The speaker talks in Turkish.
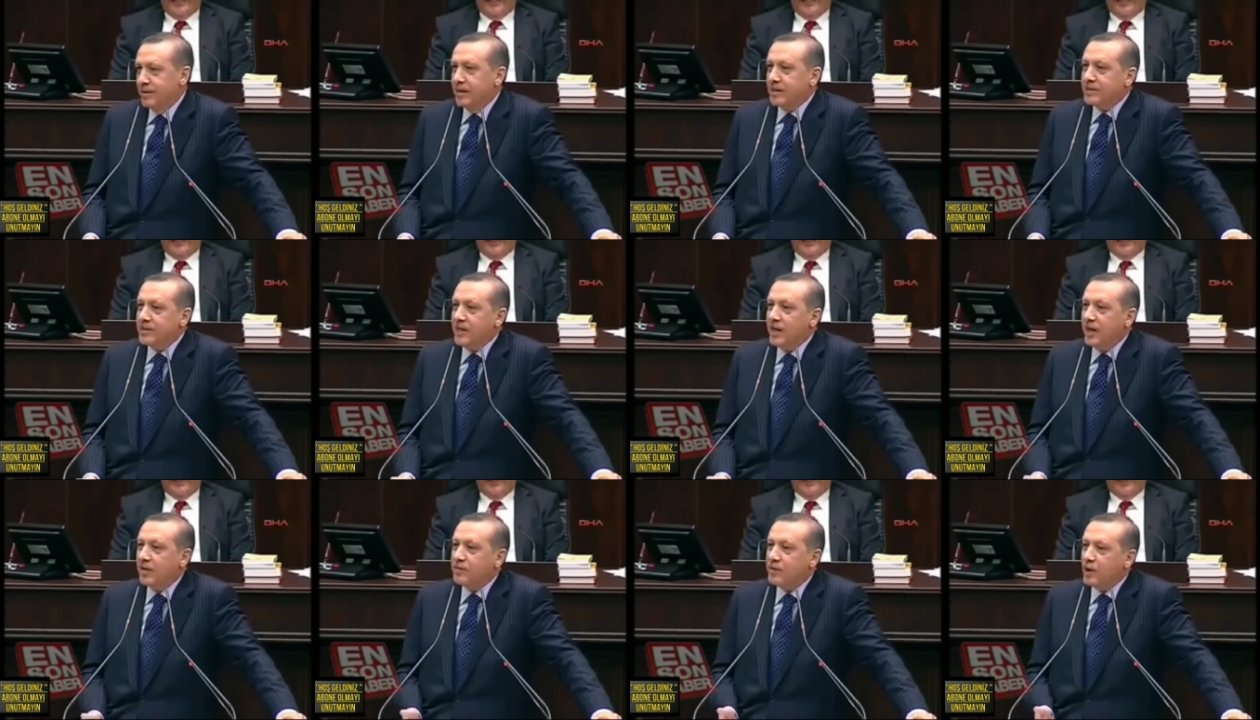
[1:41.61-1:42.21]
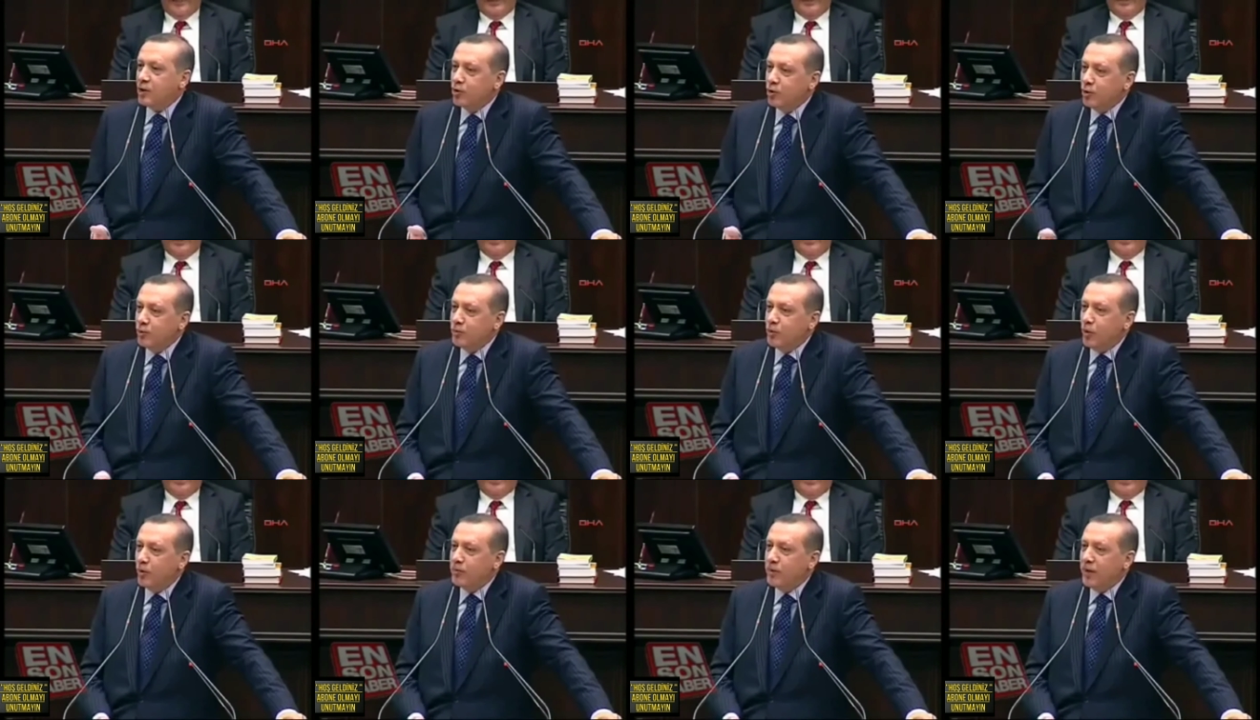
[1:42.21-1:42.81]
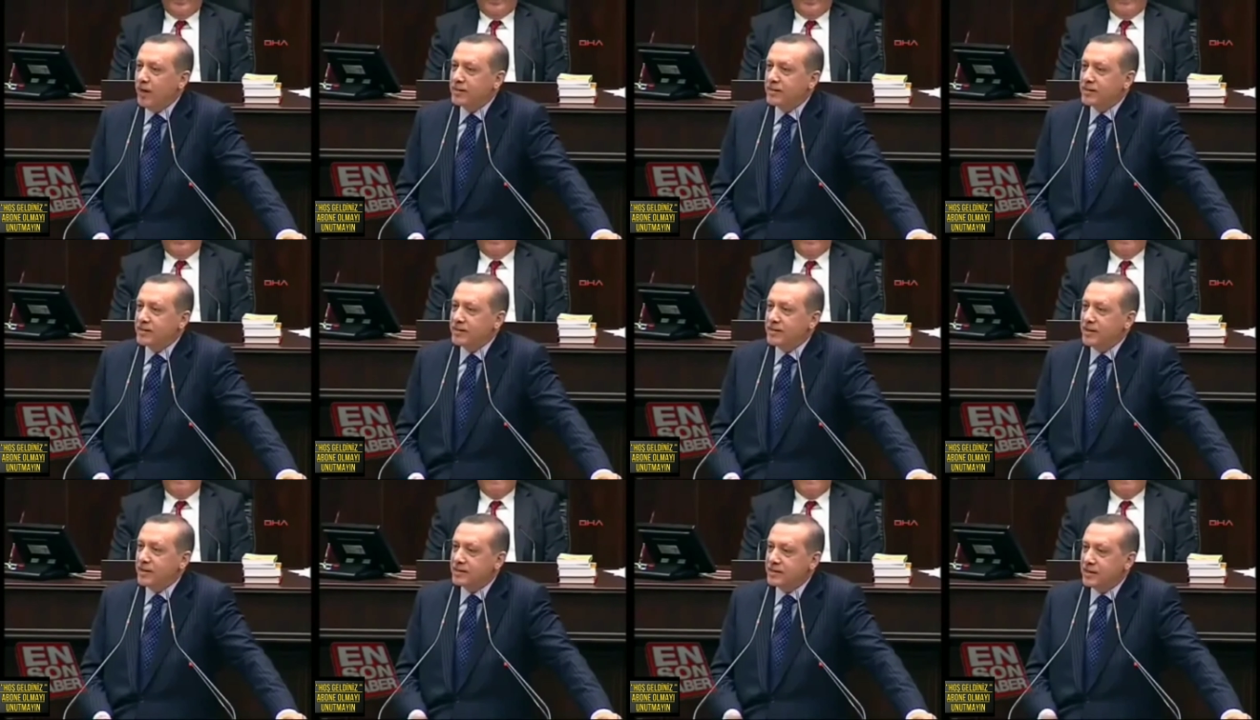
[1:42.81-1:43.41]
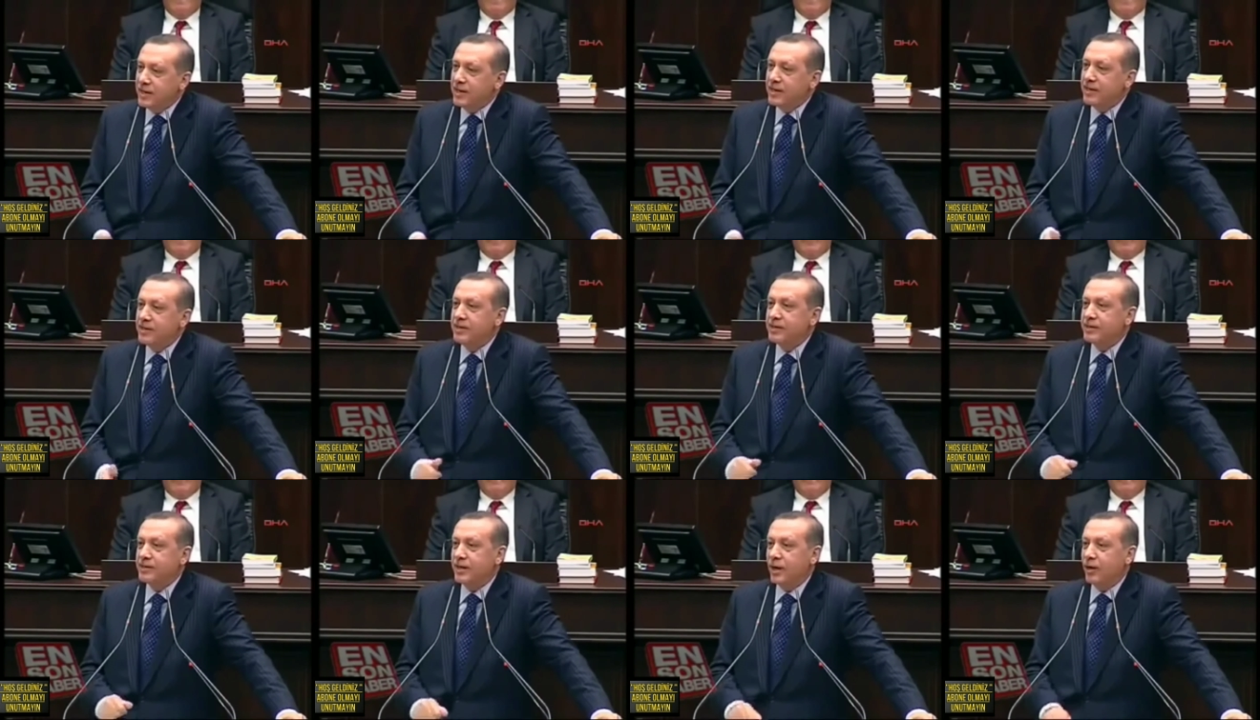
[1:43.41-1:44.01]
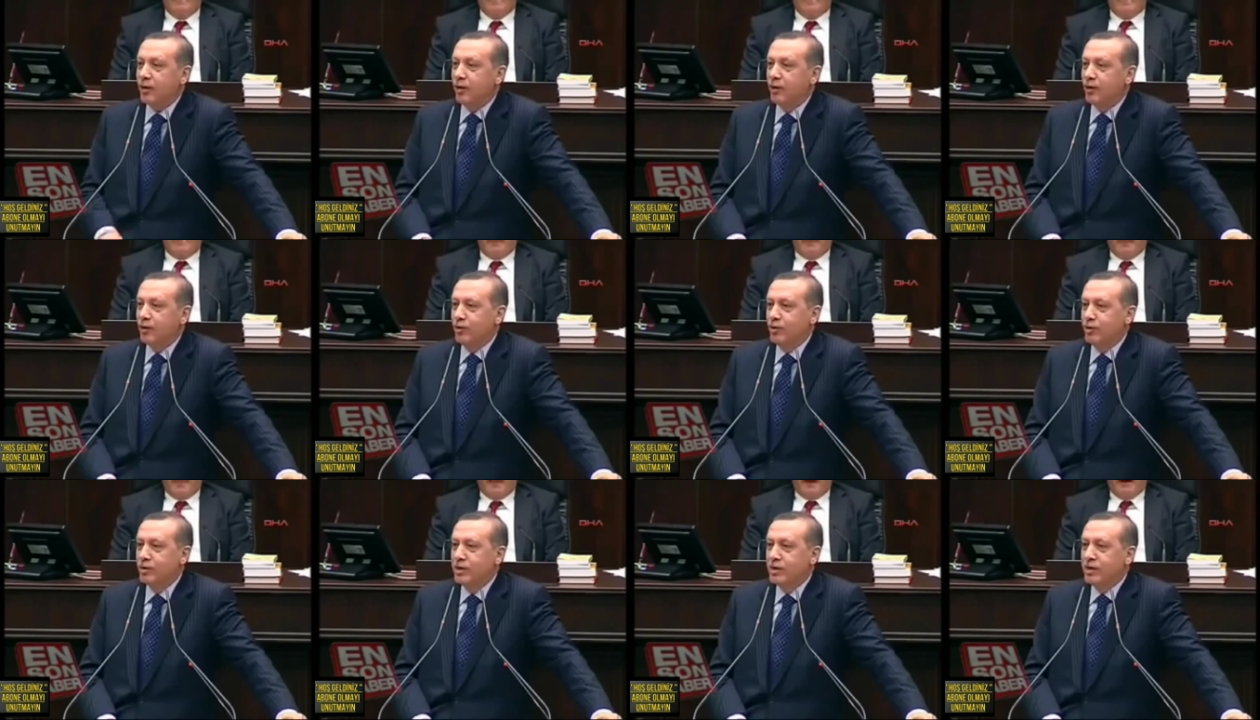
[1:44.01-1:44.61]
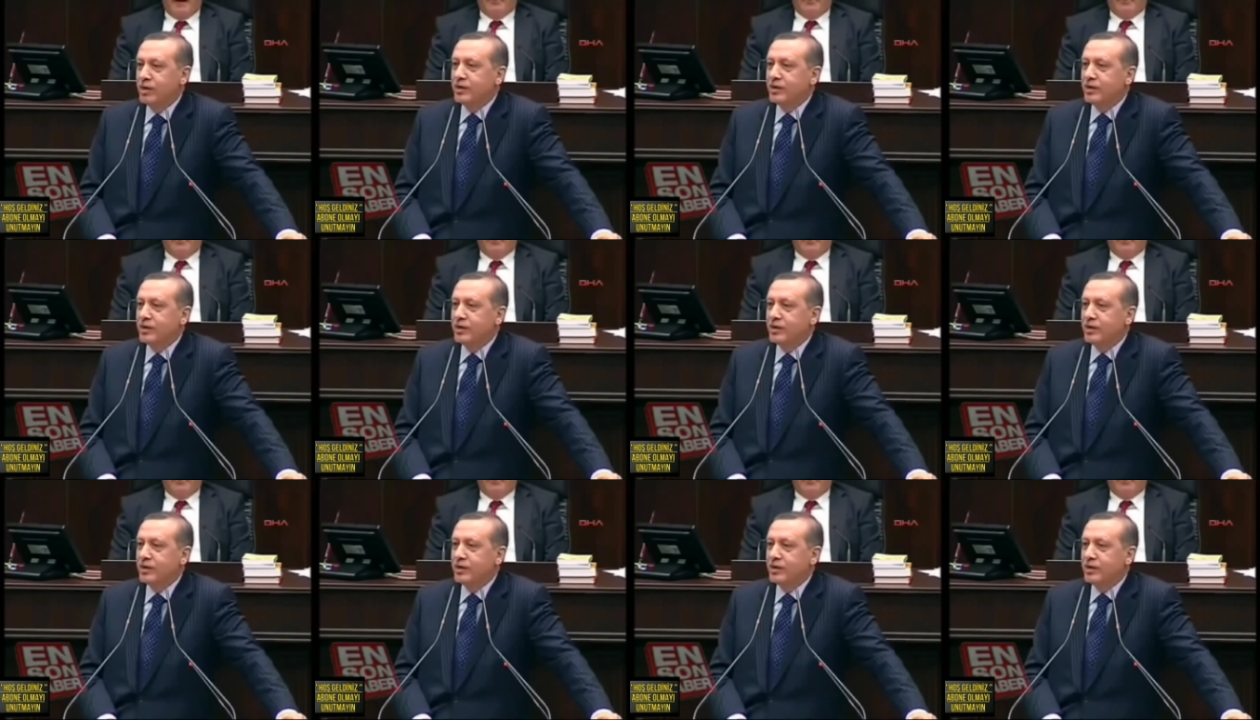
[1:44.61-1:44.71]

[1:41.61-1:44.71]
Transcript: Geçen hafta grup toplantısında Sayın Kılıçdaroğlu